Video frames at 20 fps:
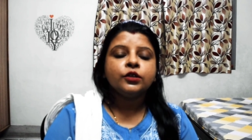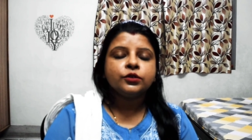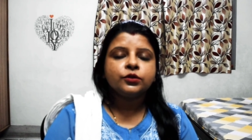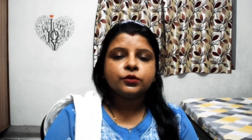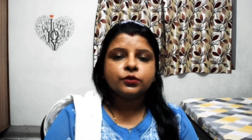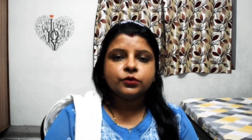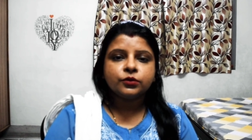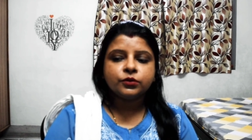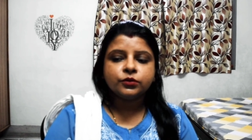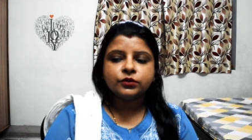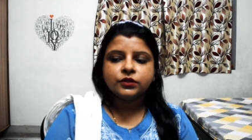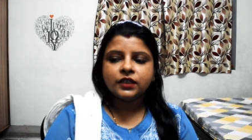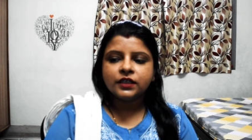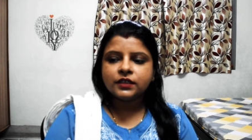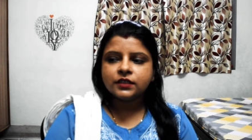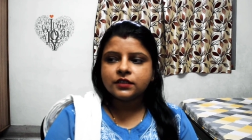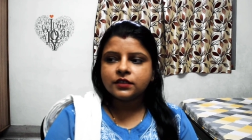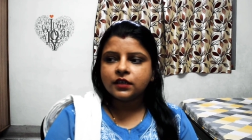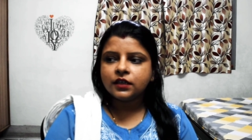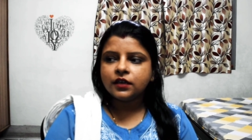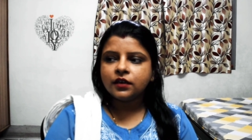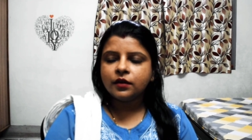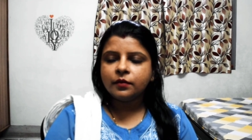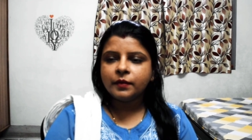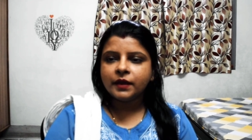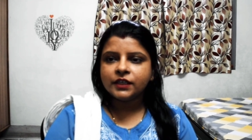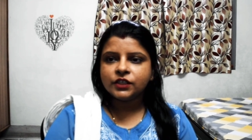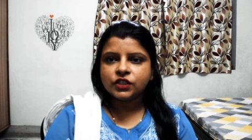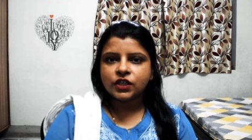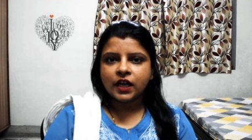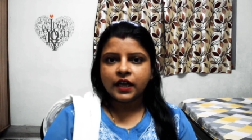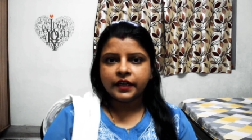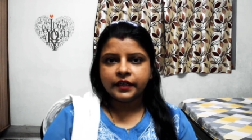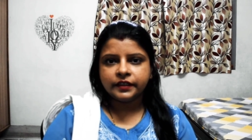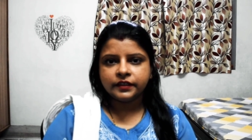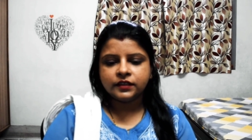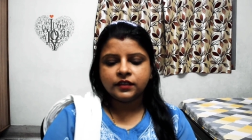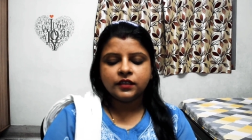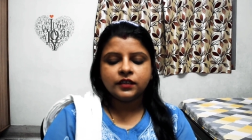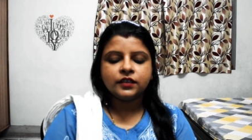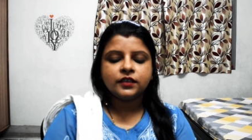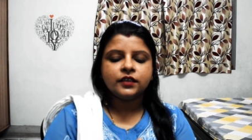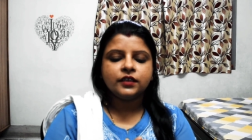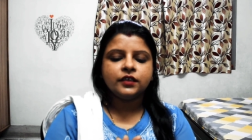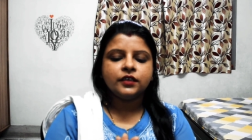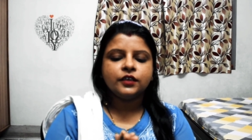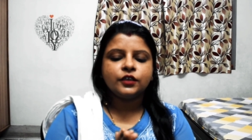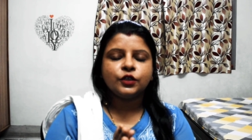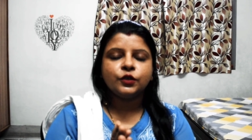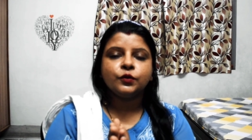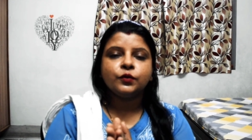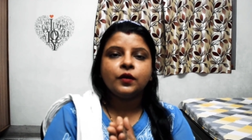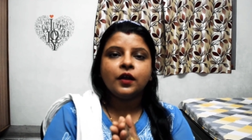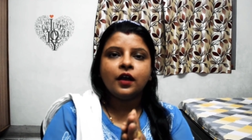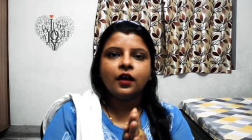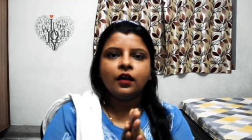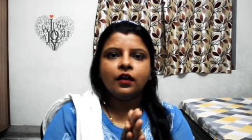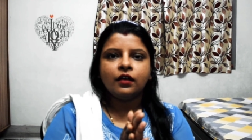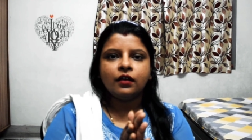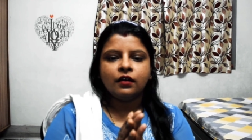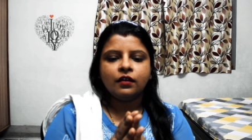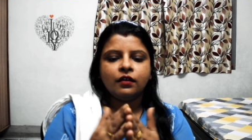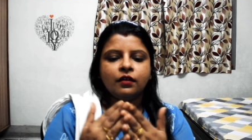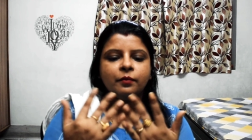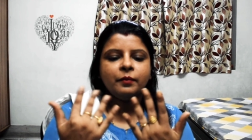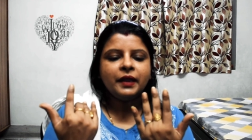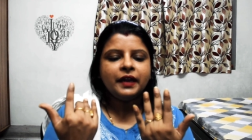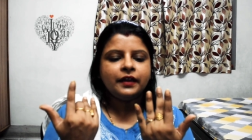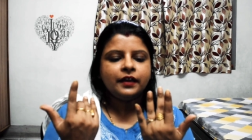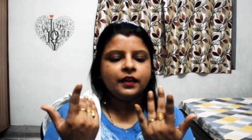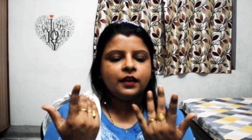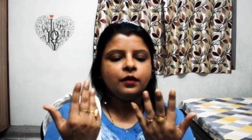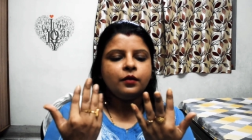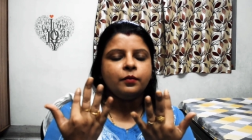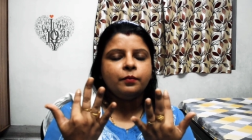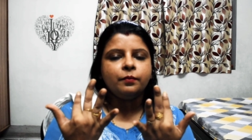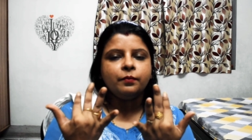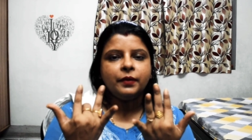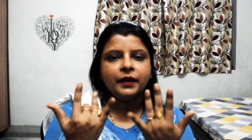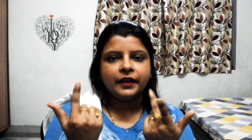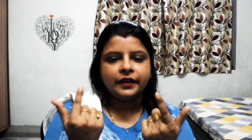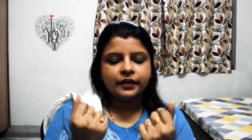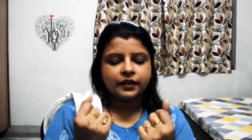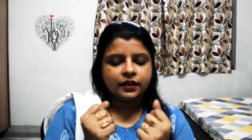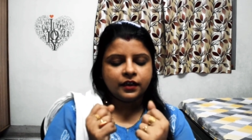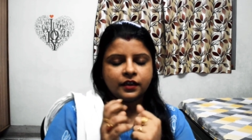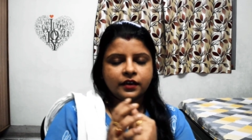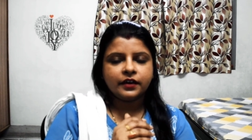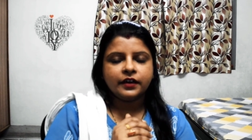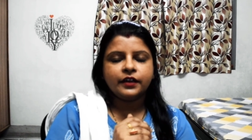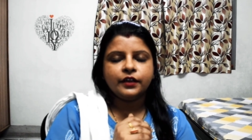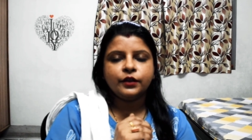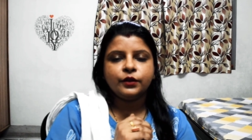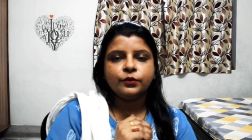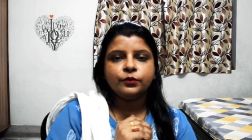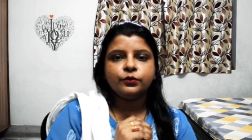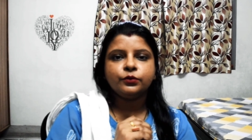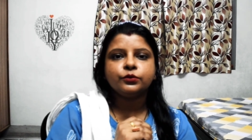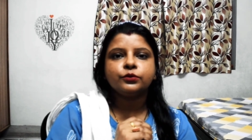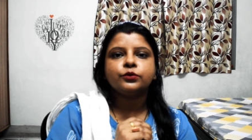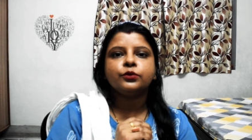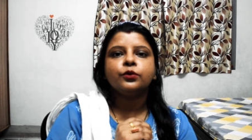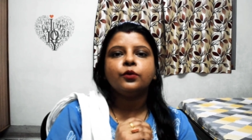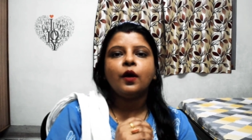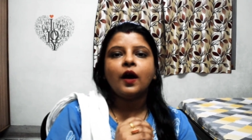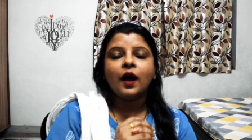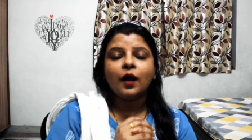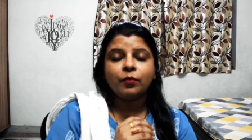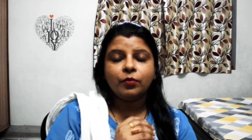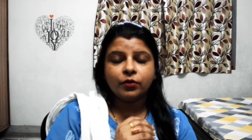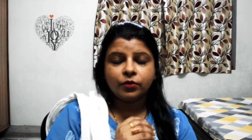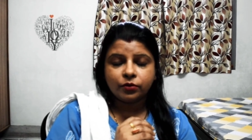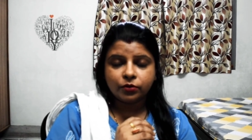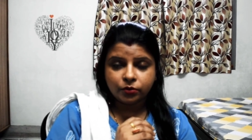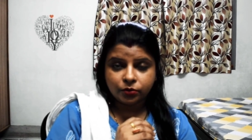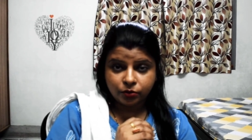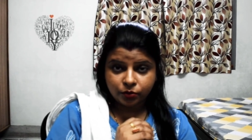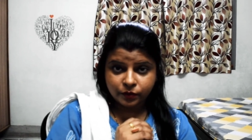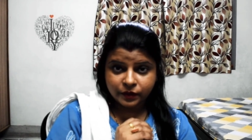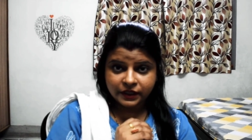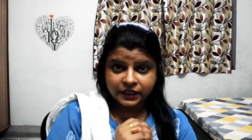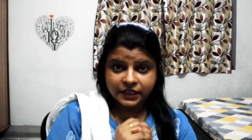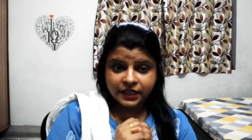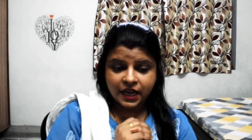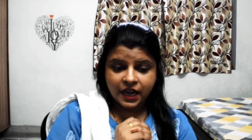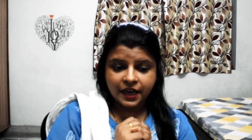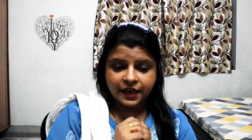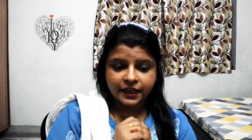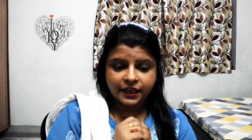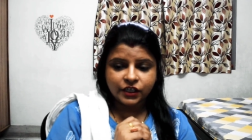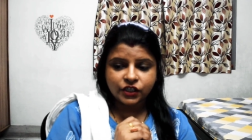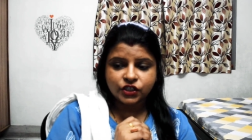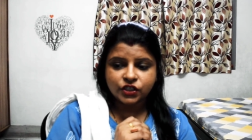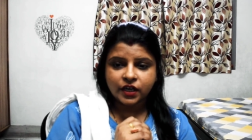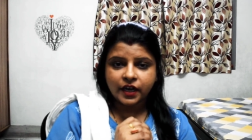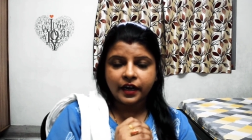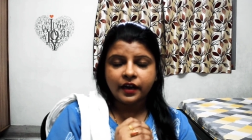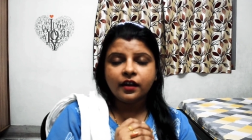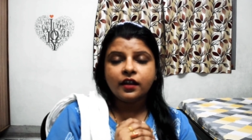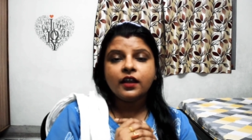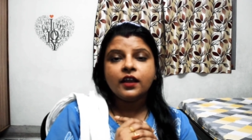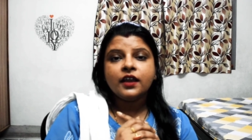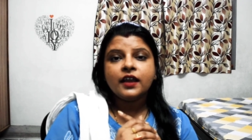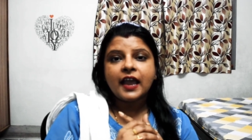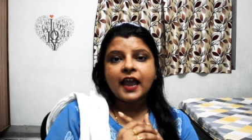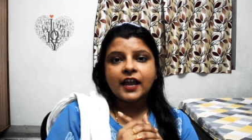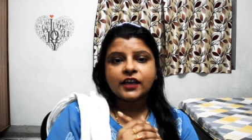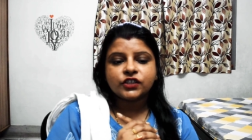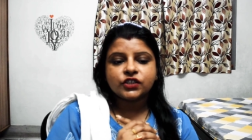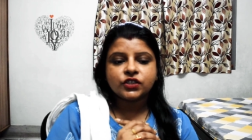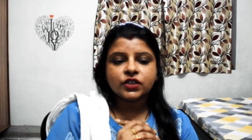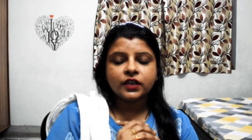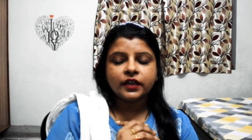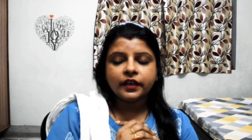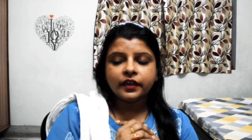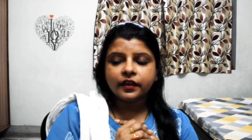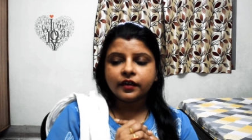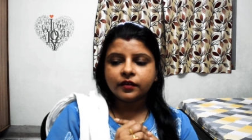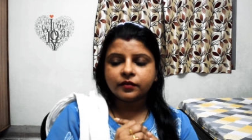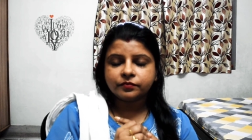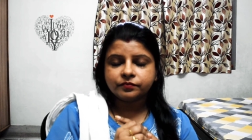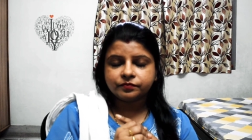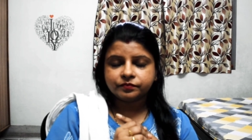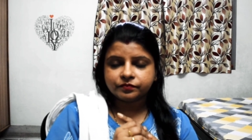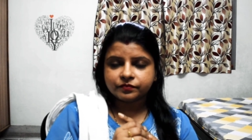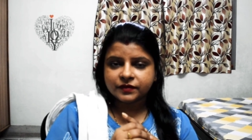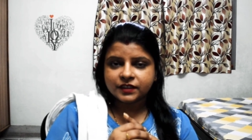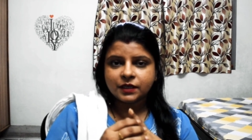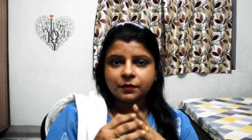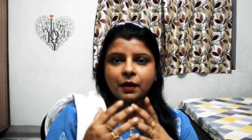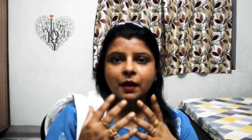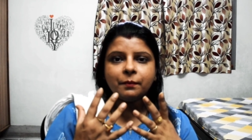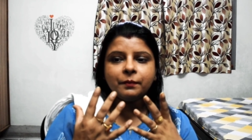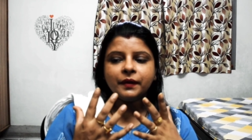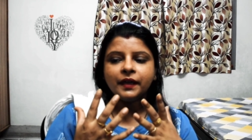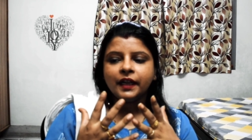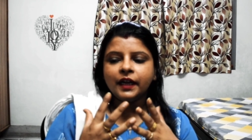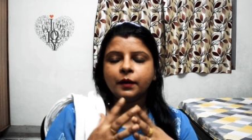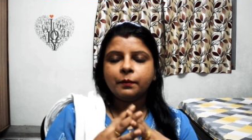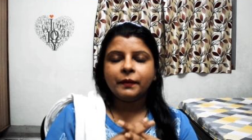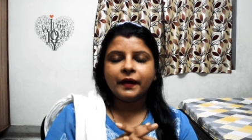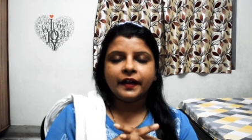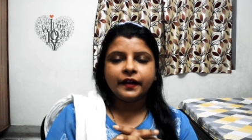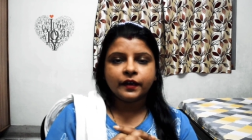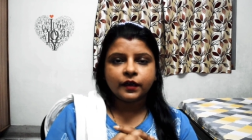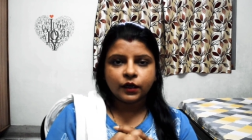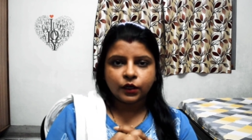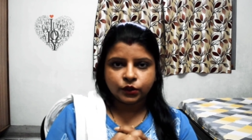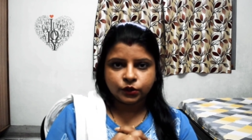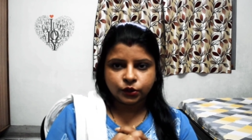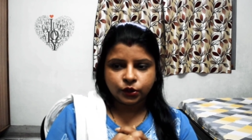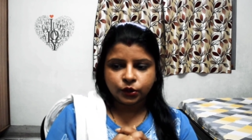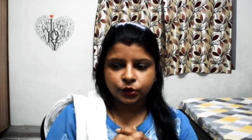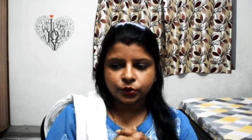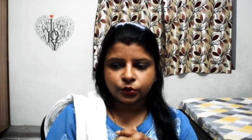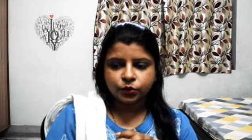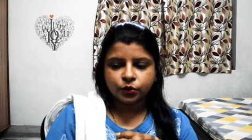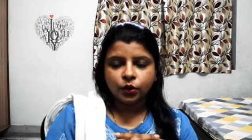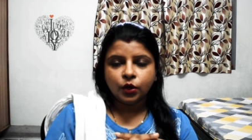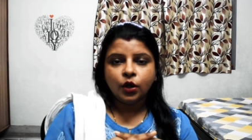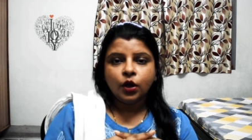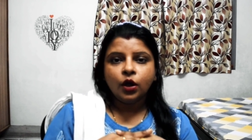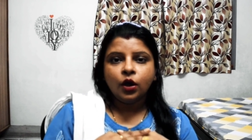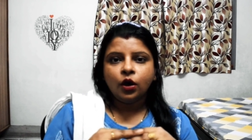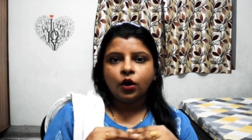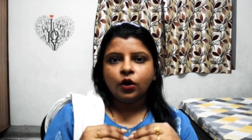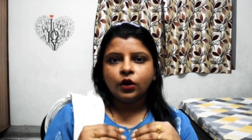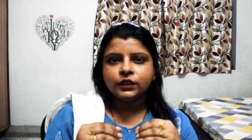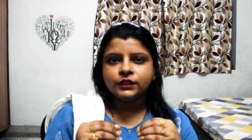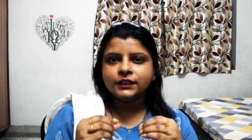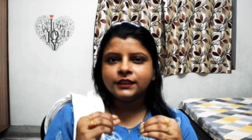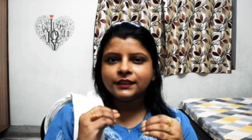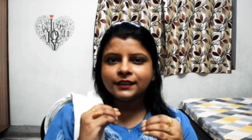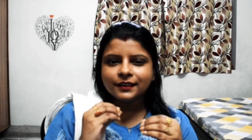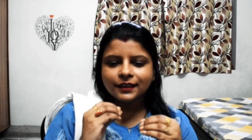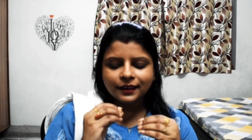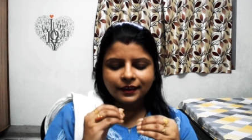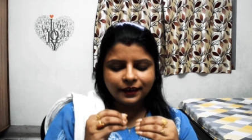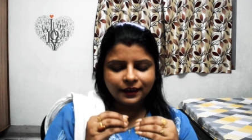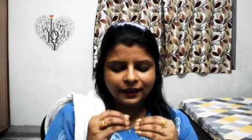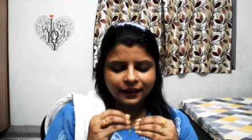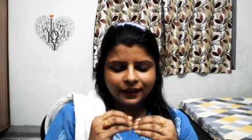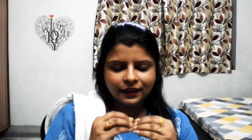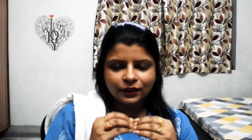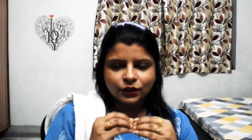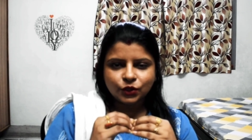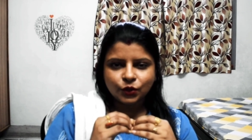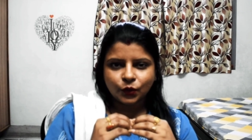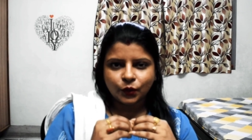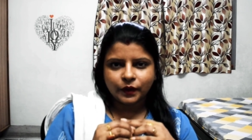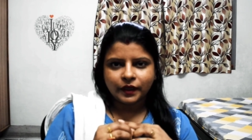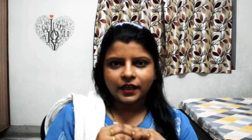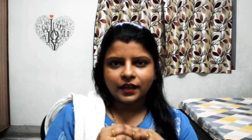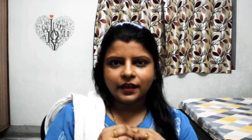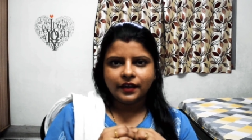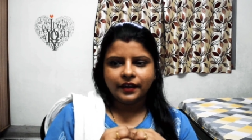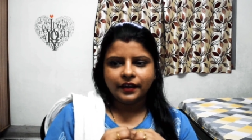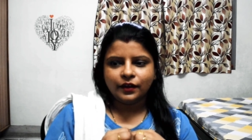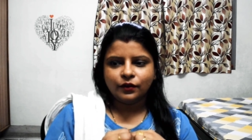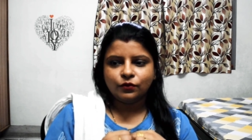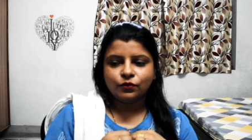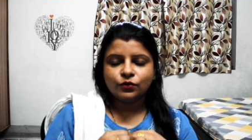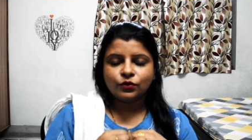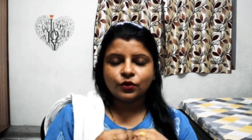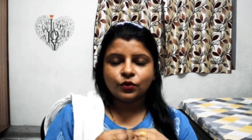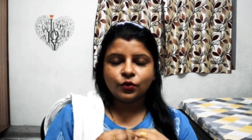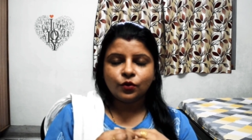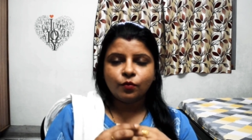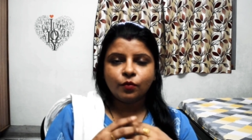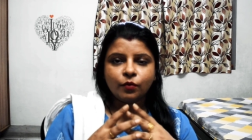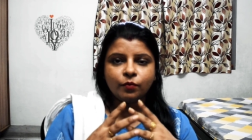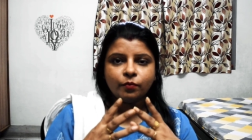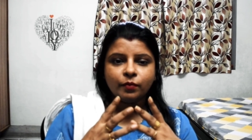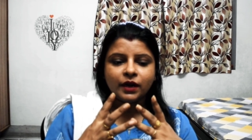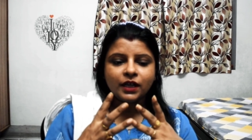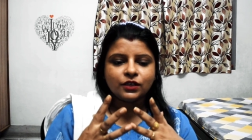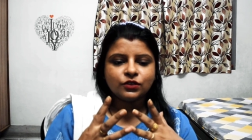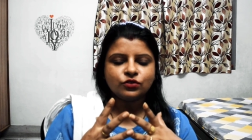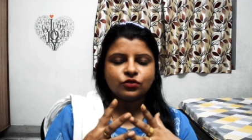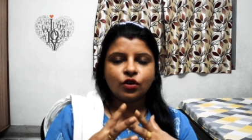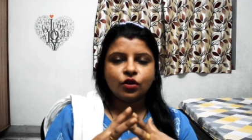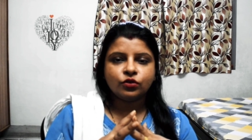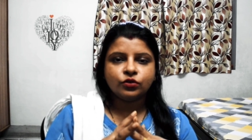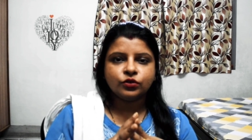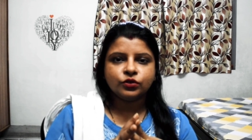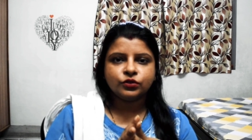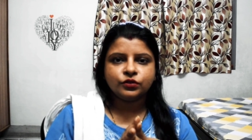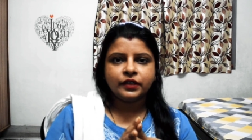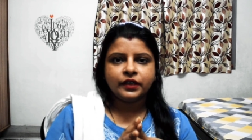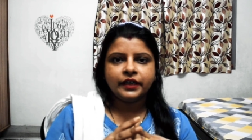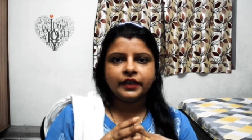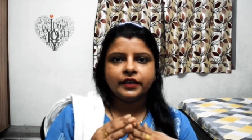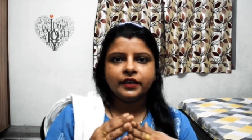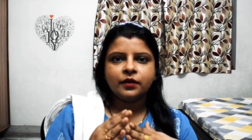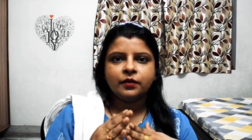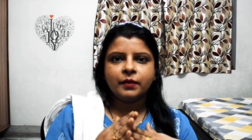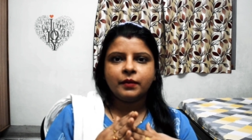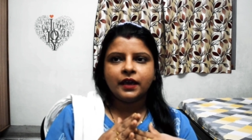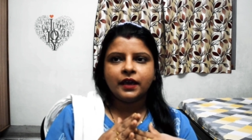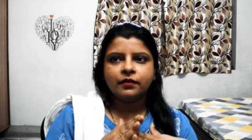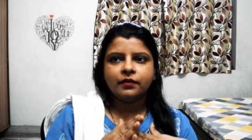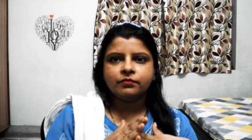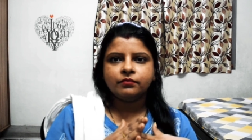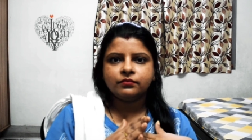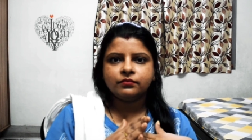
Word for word: तो दरअसल मैं चाह रही थी कि क्यों ना आ, मैं नेल पेंट कर रही हूँ तो आप लोगों को भी दिखाया जाए एक्चुअली जब आप नेल पेंट करते हो और जिनका नेल छोटा है उनको बड़ा शौक होता है कि मैं